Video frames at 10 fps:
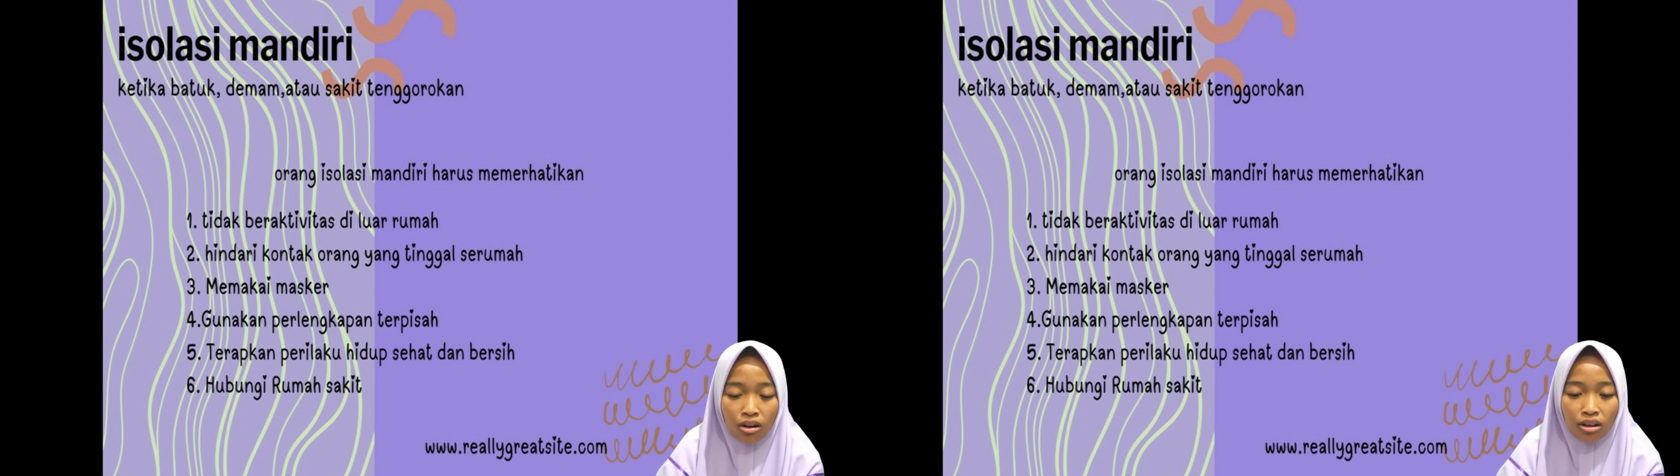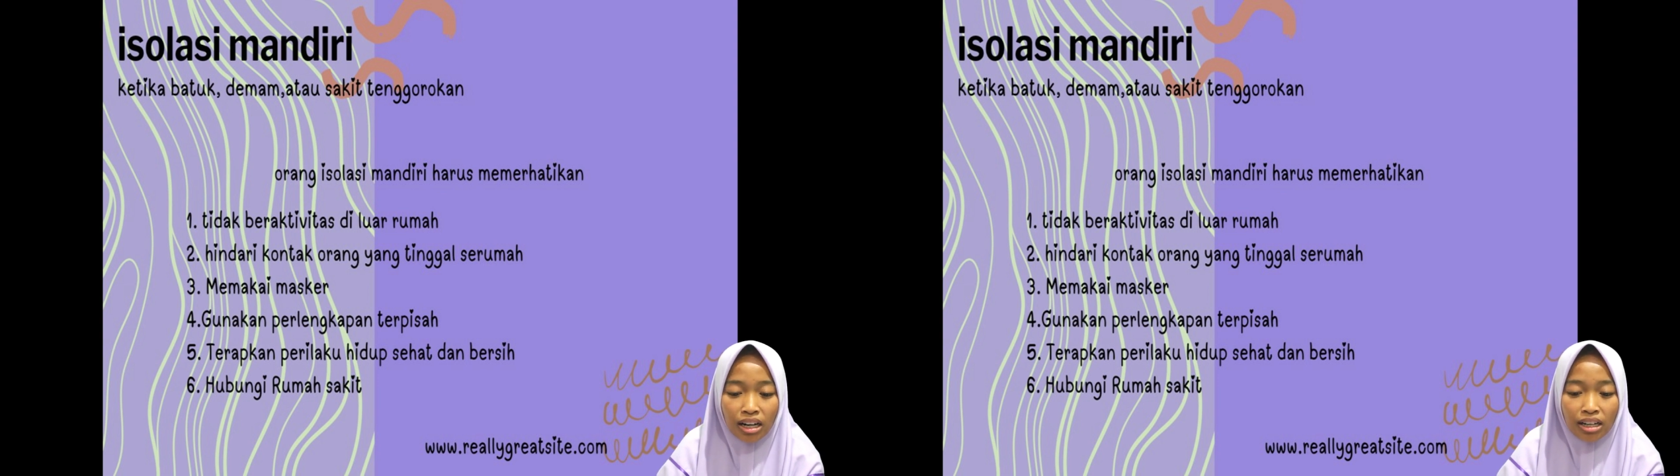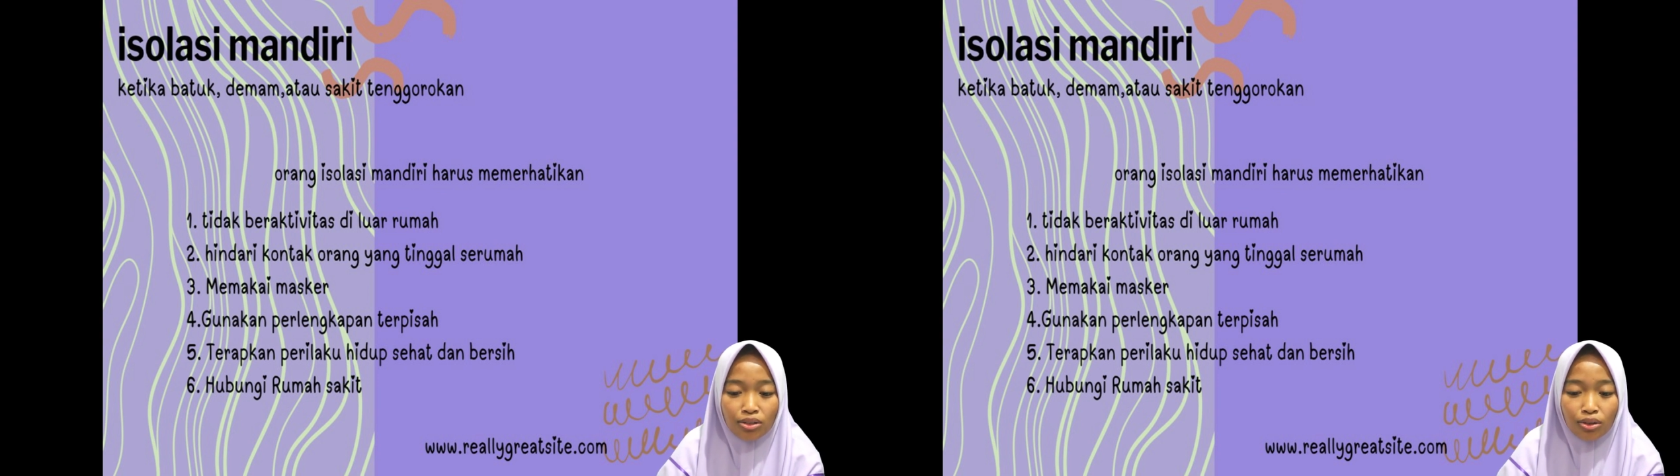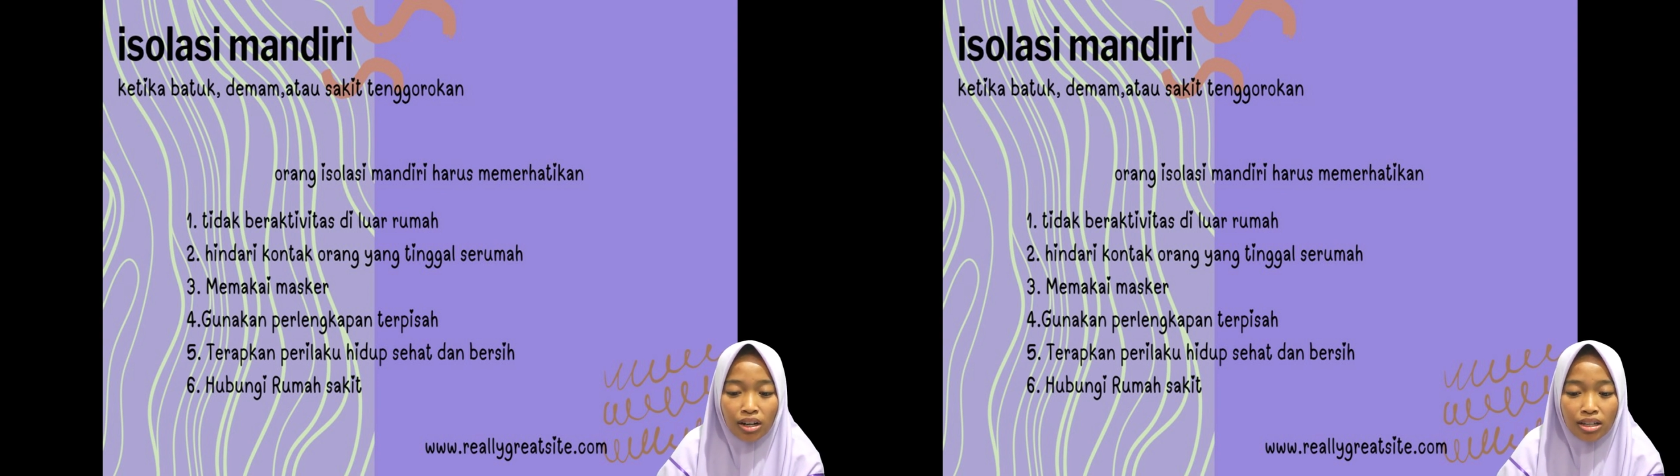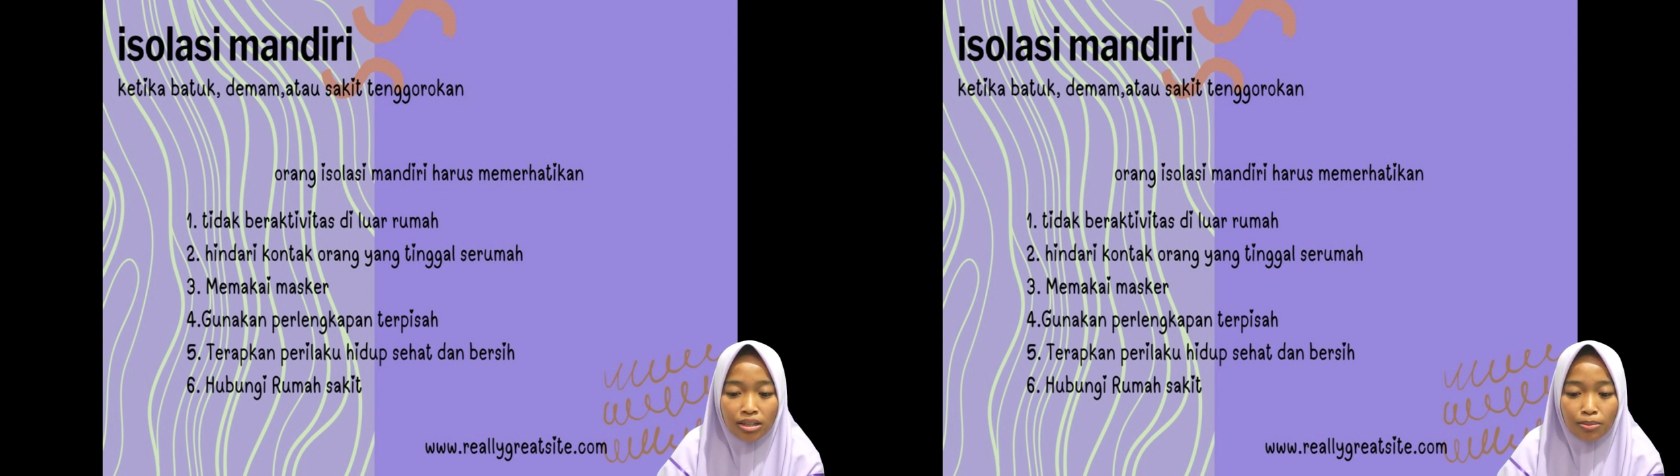Orang
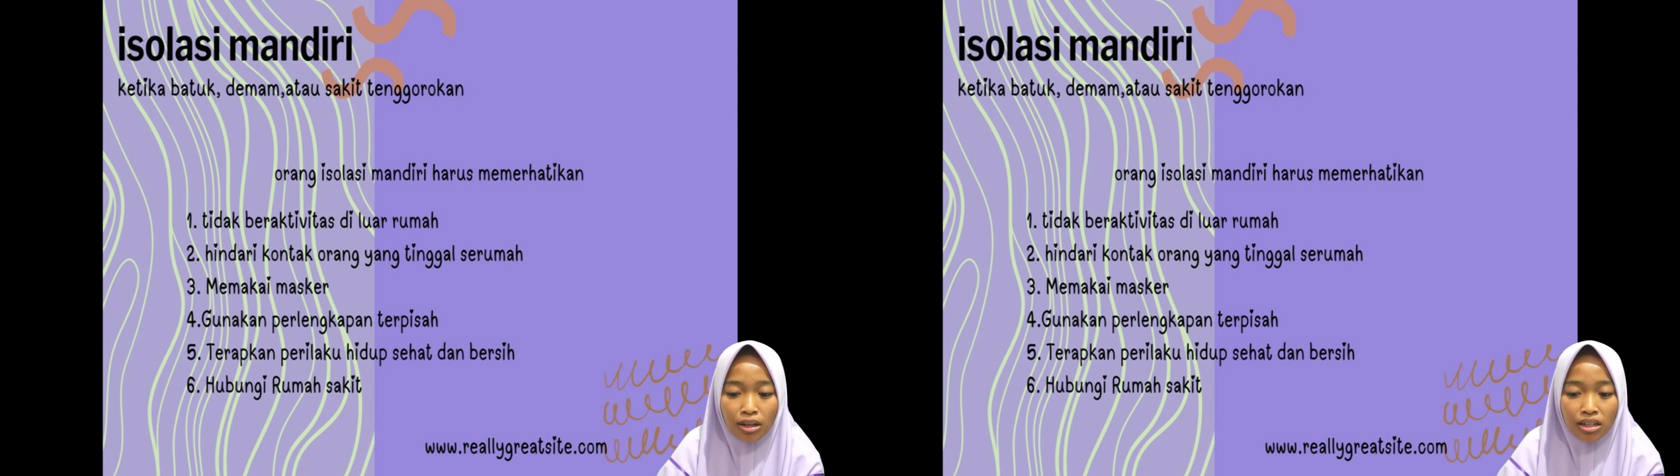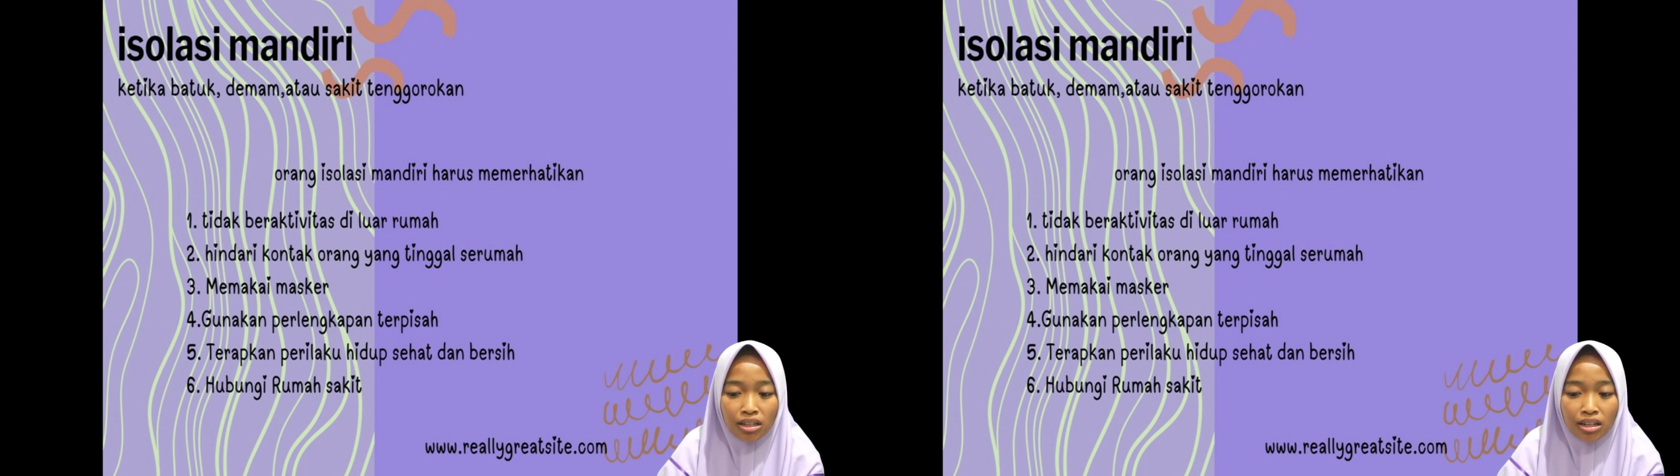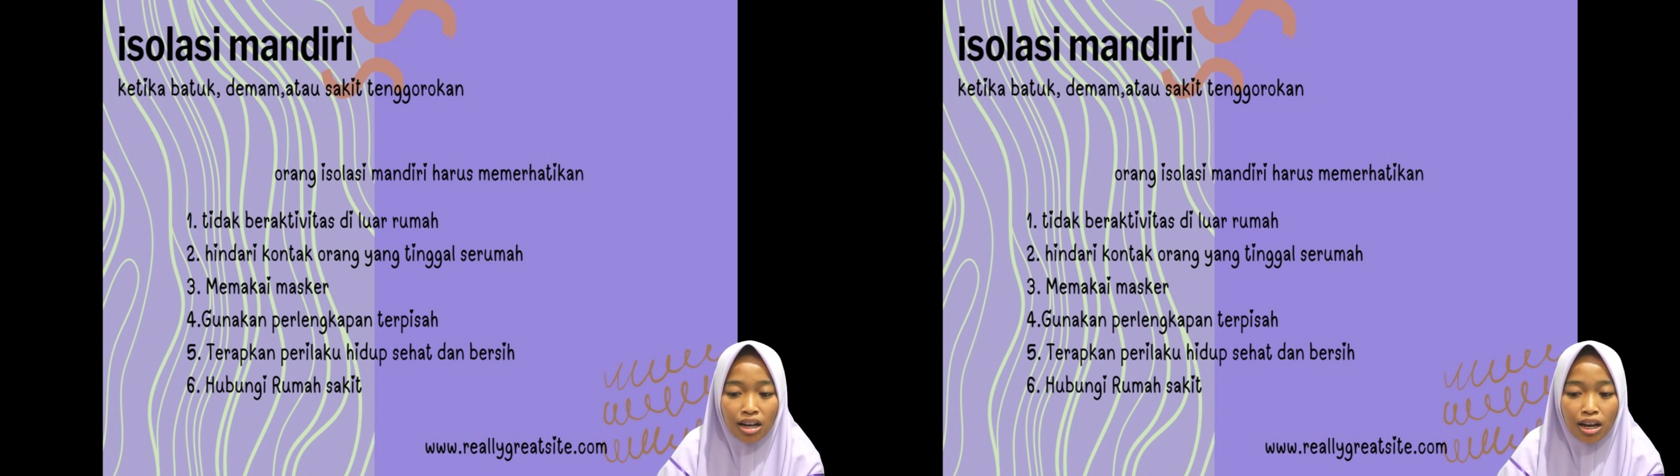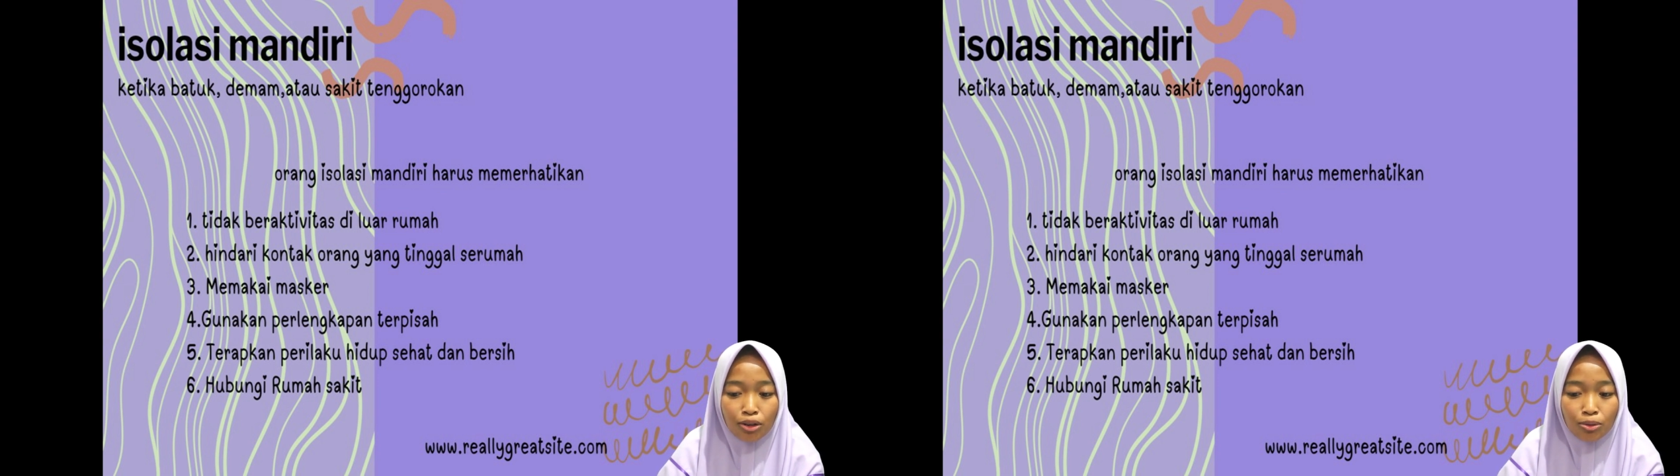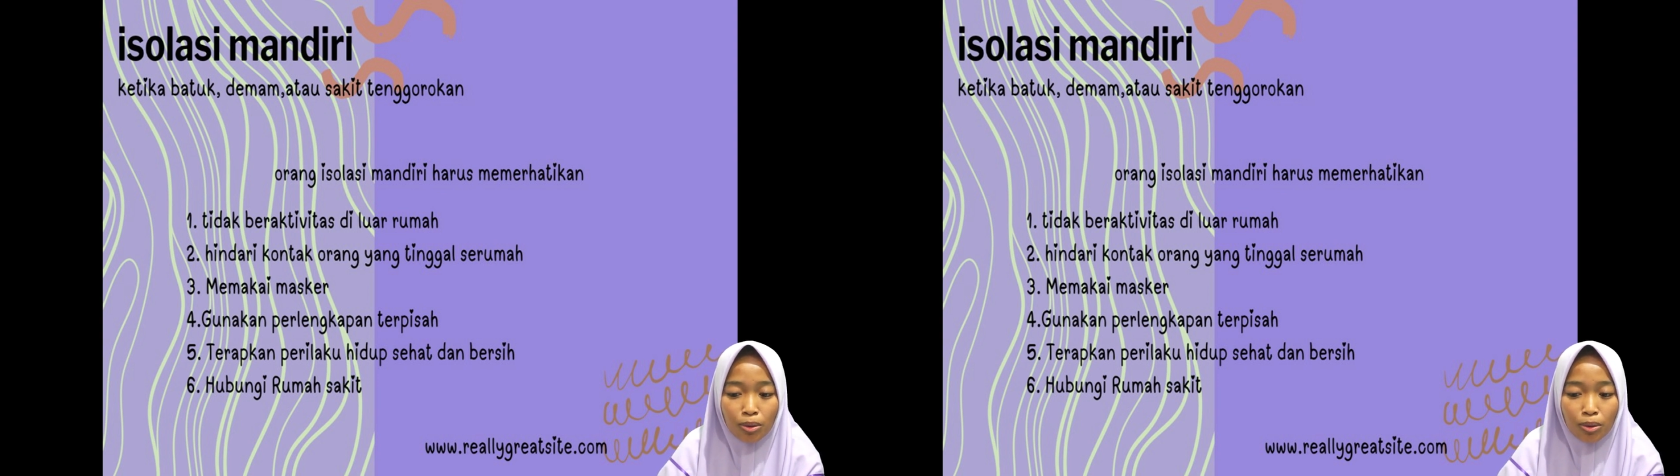isolasi mandiri harus